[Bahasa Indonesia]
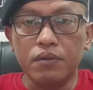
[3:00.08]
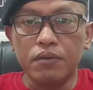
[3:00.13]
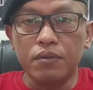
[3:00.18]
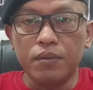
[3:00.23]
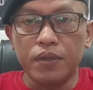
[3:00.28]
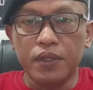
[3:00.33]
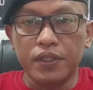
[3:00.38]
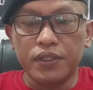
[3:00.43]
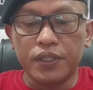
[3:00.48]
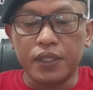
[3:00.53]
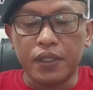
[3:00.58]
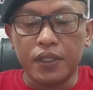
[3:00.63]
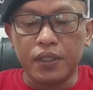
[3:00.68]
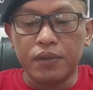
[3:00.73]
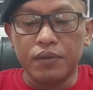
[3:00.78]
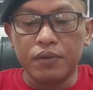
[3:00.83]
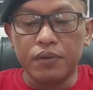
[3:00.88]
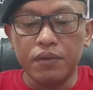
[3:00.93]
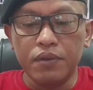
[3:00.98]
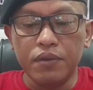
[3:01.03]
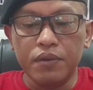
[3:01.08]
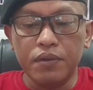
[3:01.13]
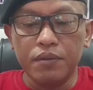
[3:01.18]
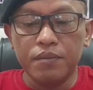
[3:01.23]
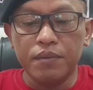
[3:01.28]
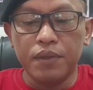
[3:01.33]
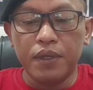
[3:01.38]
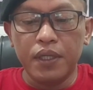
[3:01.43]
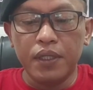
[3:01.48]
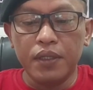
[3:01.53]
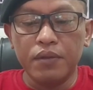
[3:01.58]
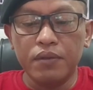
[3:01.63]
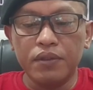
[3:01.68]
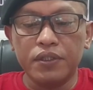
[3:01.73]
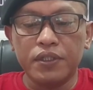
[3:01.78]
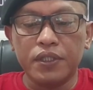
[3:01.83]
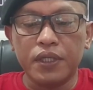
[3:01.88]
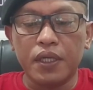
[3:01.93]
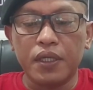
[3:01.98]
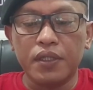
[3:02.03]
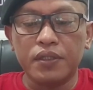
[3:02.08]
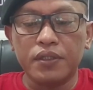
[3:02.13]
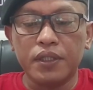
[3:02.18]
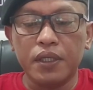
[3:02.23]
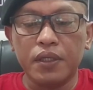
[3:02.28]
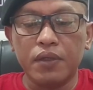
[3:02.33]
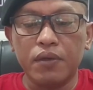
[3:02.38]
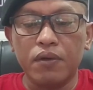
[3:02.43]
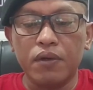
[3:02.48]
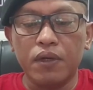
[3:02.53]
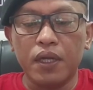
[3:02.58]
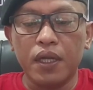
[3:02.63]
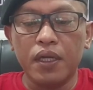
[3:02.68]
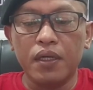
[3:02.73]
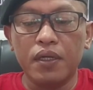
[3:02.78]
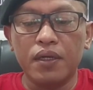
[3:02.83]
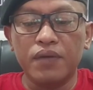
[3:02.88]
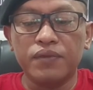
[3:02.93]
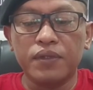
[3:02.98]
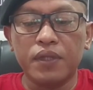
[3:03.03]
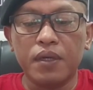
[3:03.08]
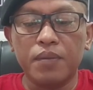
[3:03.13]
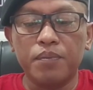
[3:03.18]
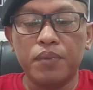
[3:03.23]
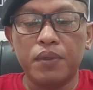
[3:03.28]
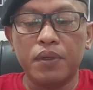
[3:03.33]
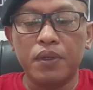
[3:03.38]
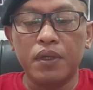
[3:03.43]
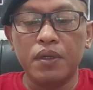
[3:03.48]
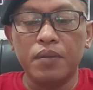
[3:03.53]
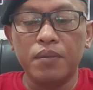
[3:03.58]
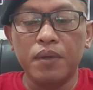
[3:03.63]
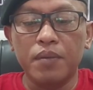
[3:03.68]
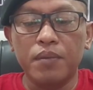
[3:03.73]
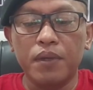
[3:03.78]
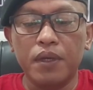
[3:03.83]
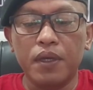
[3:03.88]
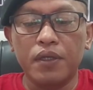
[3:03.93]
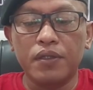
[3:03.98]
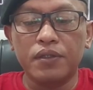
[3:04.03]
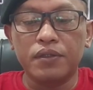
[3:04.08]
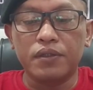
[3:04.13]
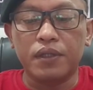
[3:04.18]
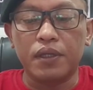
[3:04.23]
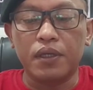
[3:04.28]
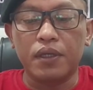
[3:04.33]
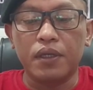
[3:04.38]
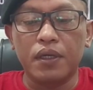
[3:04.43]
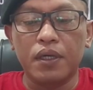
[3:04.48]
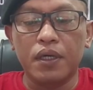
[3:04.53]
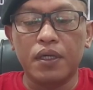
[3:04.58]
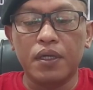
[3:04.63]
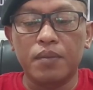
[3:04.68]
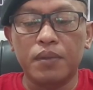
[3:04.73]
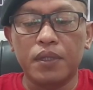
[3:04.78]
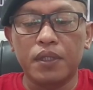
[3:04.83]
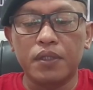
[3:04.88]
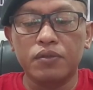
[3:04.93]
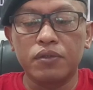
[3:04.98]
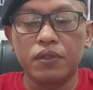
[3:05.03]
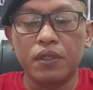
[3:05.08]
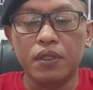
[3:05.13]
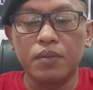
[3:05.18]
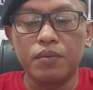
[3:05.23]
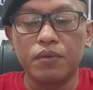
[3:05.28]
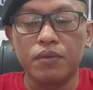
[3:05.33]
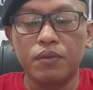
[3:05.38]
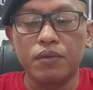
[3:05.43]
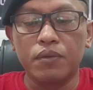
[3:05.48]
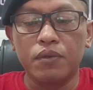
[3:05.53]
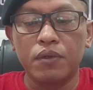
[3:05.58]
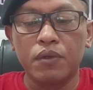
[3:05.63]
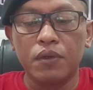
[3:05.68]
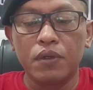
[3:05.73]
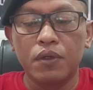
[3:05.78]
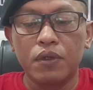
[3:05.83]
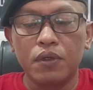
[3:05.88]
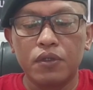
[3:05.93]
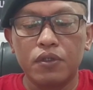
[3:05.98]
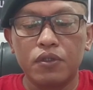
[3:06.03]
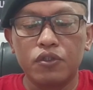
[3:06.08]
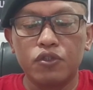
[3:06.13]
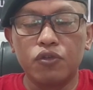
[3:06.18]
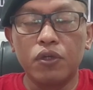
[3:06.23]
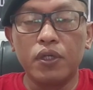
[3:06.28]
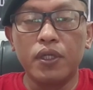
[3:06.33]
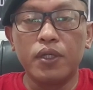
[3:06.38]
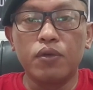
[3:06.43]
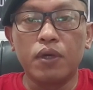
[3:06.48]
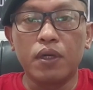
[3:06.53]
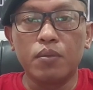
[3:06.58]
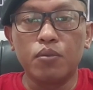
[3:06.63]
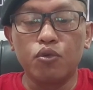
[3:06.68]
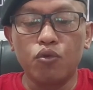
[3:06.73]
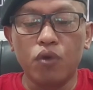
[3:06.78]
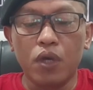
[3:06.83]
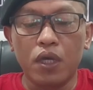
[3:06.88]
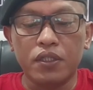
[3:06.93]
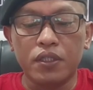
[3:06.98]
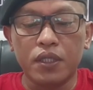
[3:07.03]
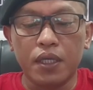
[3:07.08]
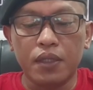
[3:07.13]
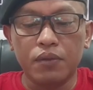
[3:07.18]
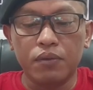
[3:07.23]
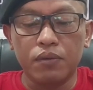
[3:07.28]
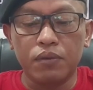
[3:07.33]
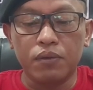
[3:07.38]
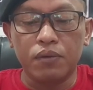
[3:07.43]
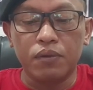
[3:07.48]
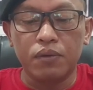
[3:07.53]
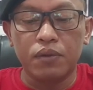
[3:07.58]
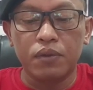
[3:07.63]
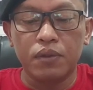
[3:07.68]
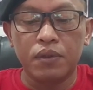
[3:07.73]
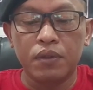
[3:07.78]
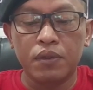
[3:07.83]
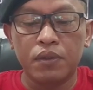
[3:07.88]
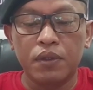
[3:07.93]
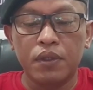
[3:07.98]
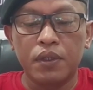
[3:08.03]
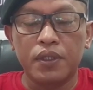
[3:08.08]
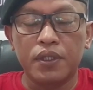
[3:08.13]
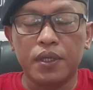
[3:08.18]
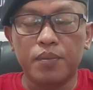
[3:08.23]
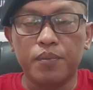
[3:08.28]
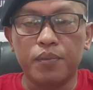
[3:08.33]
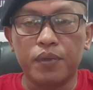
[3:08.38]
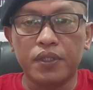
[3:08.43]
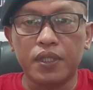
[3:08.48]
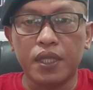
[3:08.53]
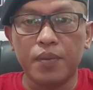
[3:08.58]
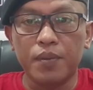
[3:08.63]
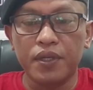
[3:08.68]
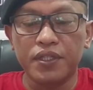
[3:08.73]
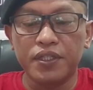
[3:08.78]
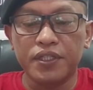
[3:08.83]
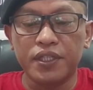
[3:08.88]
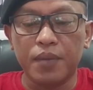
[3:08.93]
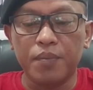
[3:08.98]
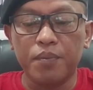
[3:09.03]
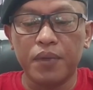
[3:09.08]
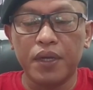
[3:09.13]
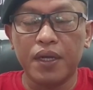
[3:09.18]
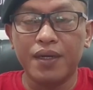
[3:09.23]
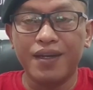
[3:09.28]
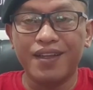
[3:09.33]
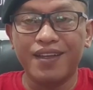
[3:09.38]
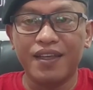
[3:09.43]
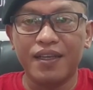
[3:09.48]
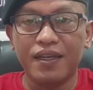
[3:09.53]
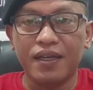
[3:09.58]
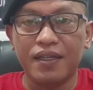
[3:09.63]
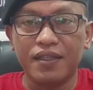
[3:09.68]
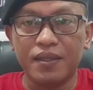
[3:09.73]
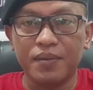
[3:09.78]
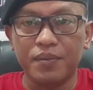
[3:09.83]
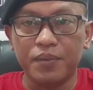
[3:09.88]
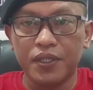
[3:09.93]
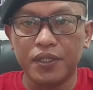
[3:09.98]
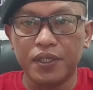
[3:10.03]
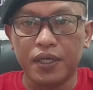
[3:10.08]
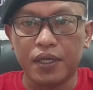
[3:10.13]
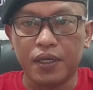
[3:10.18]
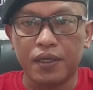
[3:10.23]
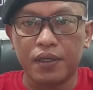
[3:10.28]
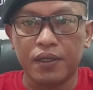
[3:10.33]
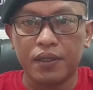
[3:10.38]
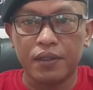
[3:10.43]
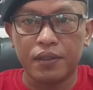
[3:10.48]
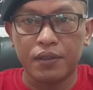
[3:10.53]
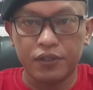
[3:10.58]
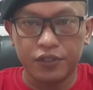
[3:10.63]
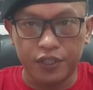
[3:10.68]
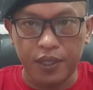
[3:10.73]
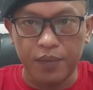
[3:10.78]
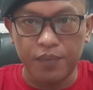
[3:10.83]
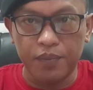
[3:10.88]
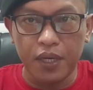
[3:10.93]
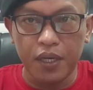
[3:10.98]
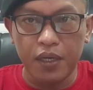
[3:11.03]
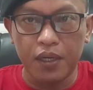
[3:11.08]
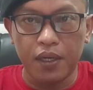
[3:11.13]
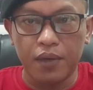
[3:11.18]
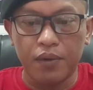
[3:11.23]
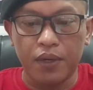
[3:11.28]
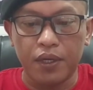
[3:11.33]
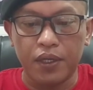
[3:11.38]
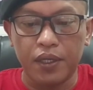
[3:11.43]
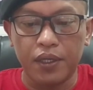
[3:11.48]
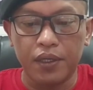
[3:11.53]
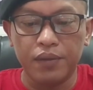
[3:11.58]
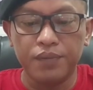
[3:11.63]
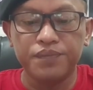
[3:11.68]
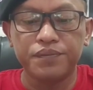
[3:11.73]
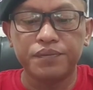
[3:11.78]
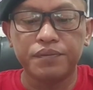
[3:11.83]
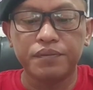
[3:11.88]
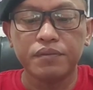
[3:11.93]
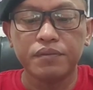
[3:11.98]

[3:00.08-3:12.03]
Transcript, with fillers: untuk mengecek itu berikut cara cek online daftar penerima BST ribu. Juli 2021 yang pertama siapkan ektp-nya siapkan kawannya